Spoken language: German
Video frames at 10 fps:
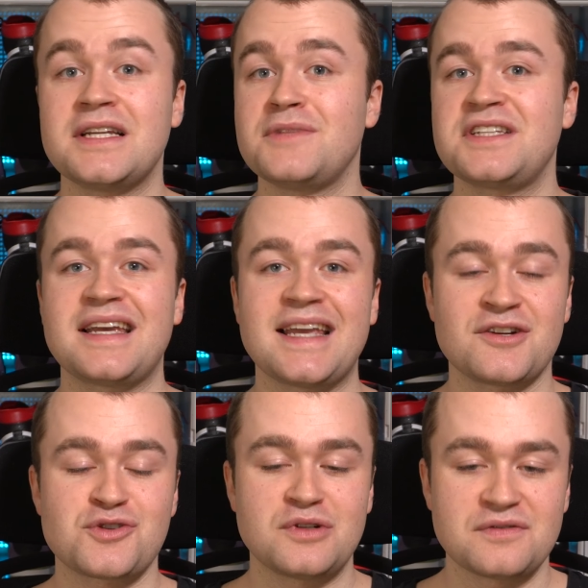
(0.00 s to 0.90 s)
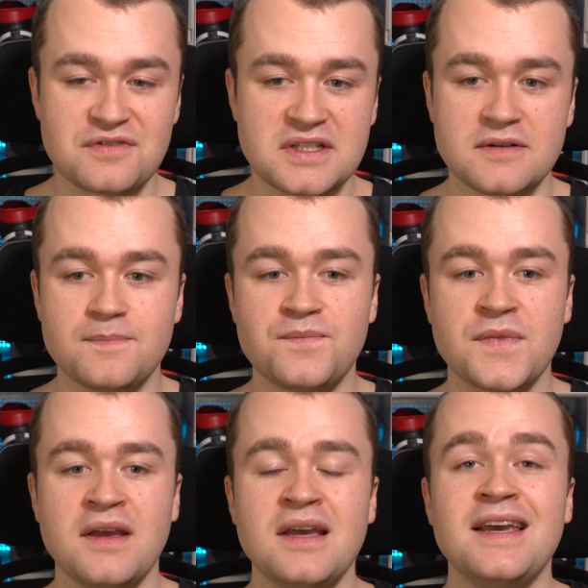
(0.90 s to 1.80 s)
nämlich der Air Jordan 4.
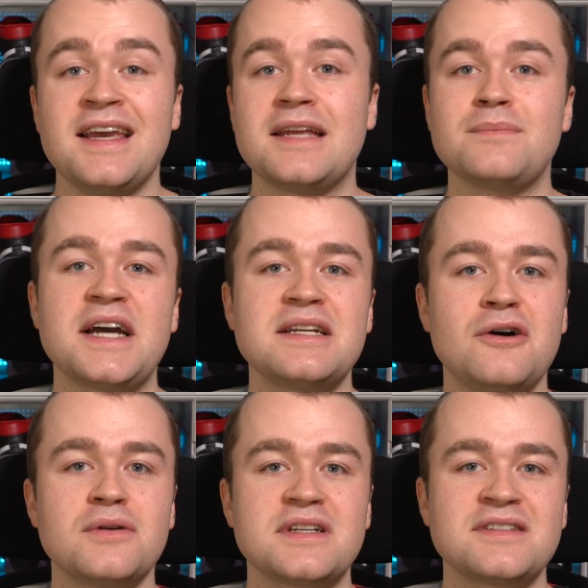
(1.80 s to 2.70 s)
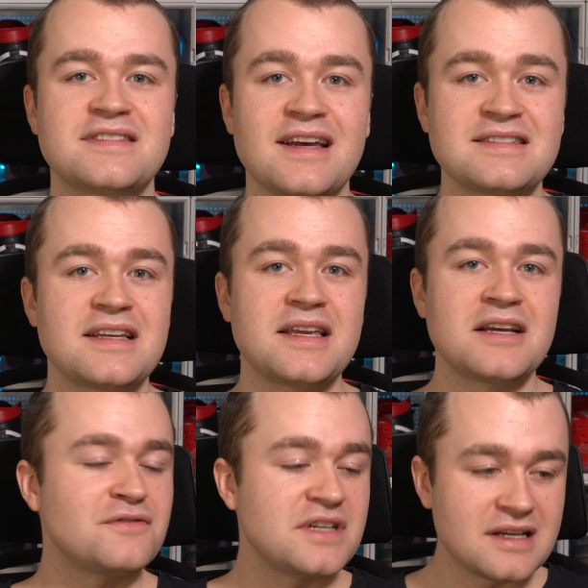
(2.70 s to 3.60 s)
In meinen Augen ist das hier
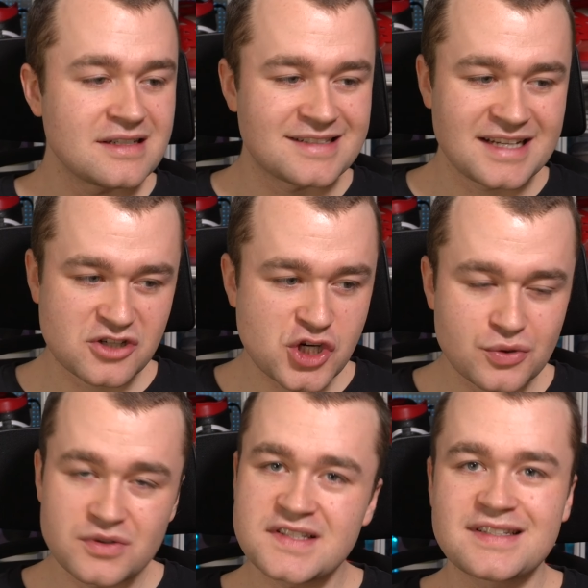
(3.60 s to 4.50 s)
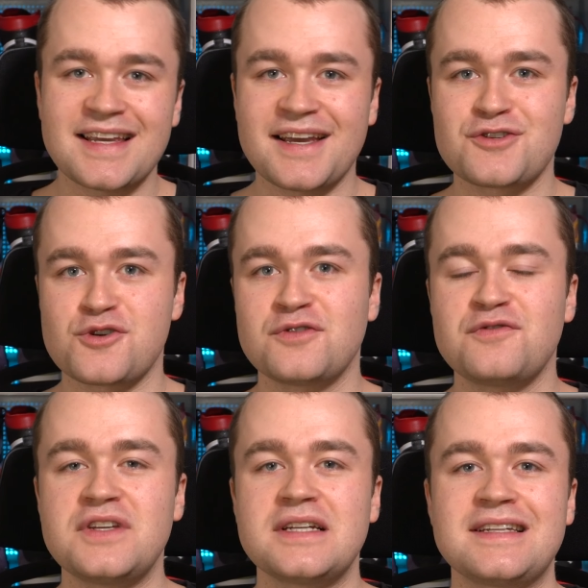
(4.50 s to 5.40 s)
irgendwie der schönste Air Jordan
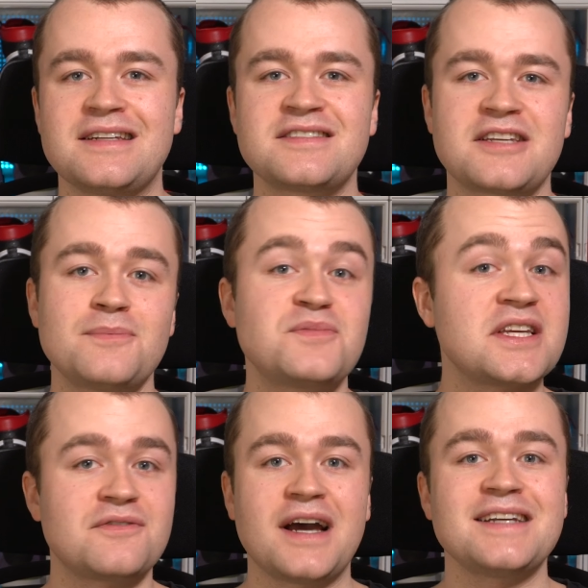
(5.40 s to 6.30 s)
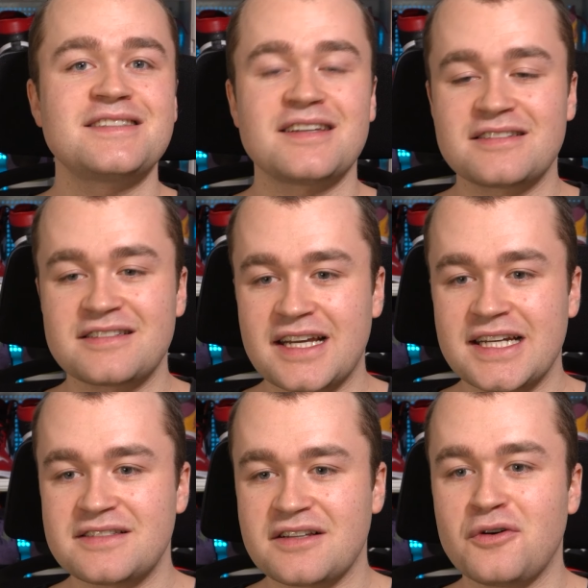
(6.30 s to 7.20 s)
4, den es gibt. Ich weiß, dass es da
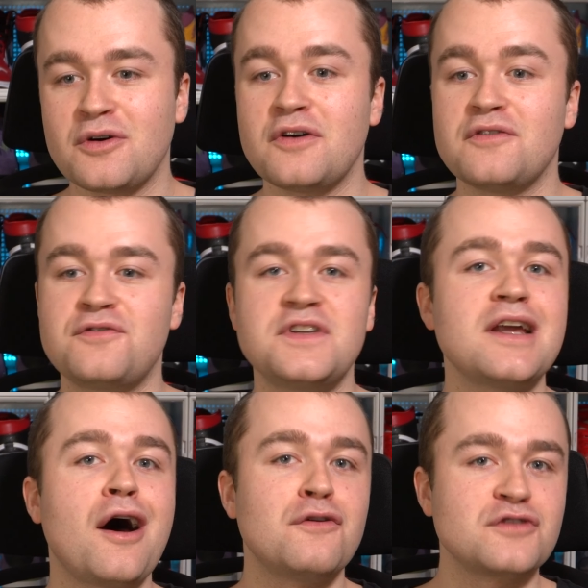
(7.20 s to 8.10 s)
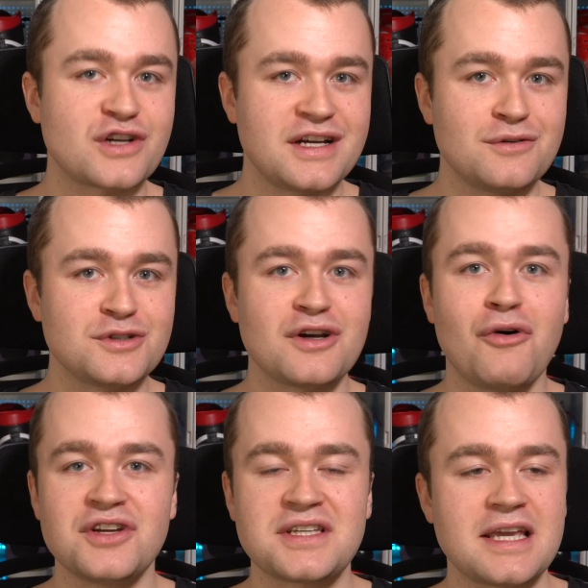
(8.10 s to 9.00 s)
jetzt auch viele Aufschreie unter
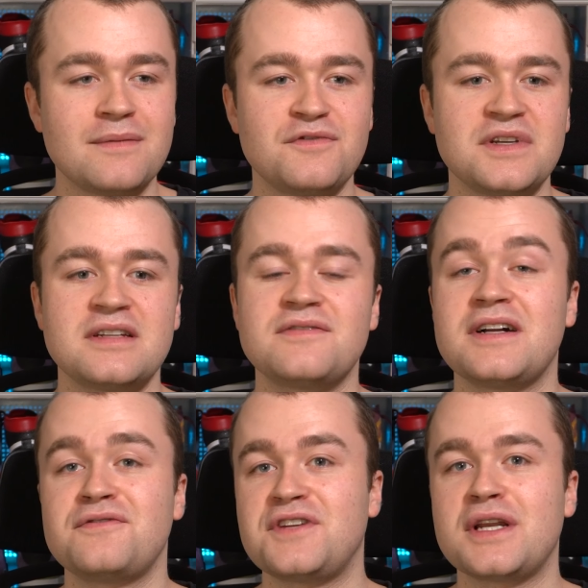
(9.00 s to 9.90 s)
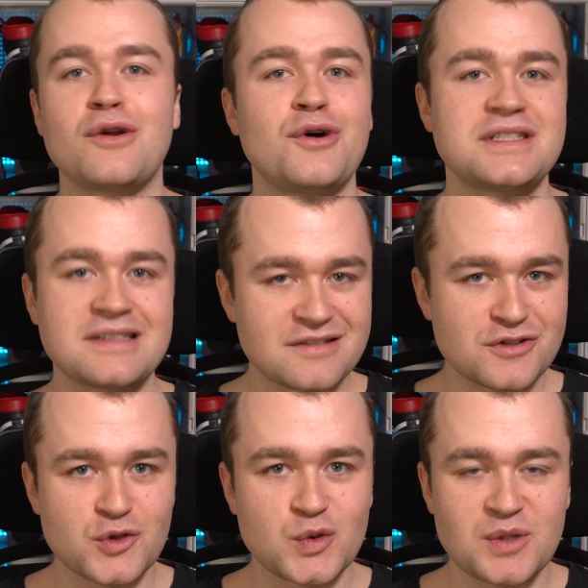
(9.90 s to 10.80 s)
euch geben wird, weil viele Leute diesen
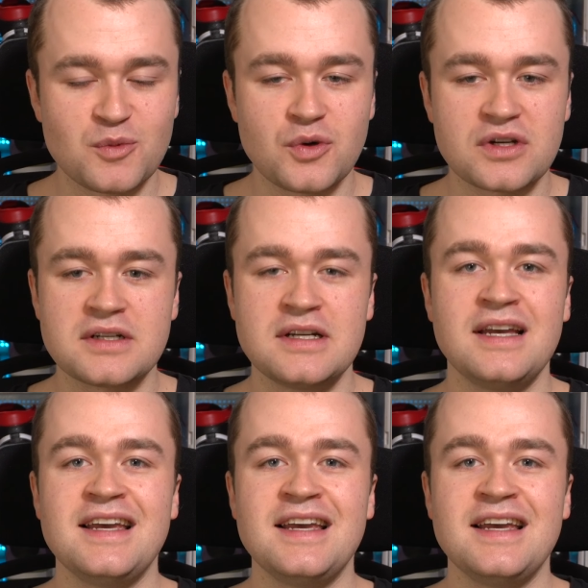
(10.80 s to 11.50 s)
Schuh nicht mögen.